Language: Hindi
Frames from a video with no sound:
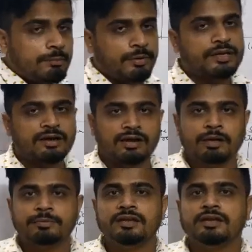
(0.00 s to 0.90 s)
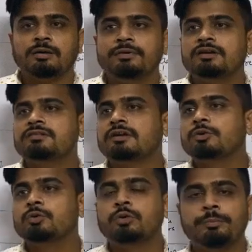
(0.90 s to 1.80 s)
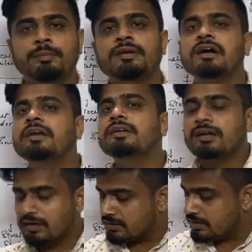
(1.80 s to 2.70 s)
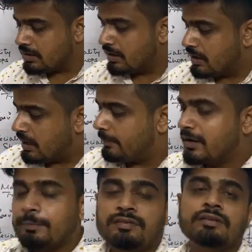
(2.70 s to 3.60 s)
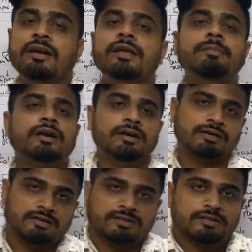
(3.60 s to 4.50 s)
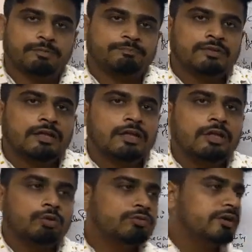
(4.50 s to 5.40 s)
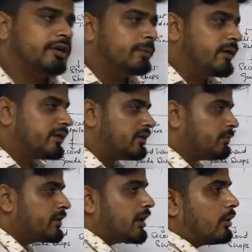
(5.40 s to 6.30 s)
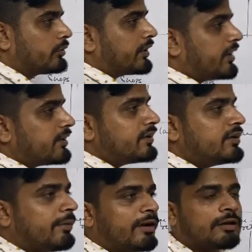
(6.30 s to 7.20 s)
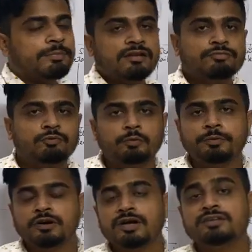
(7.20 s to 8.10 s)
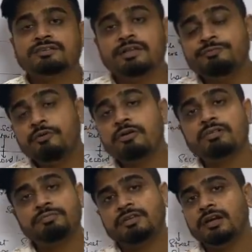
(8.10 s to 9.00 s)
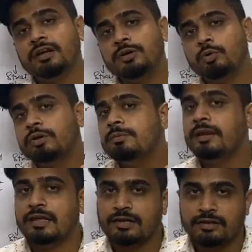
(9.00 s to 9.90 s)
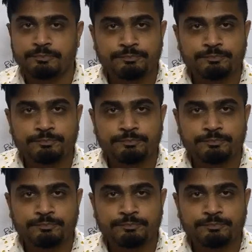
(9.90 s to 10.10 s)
पटियाला में या फिर संगरूर में भी कहीं ना कहीं हमारे पास संडे मार्केट लगती है तो संडे मार्केट में क्या होता है कि हमारे पास वो प्रोडक्ट सिर्फ और सिर्फ संडे को ही मिलेंगे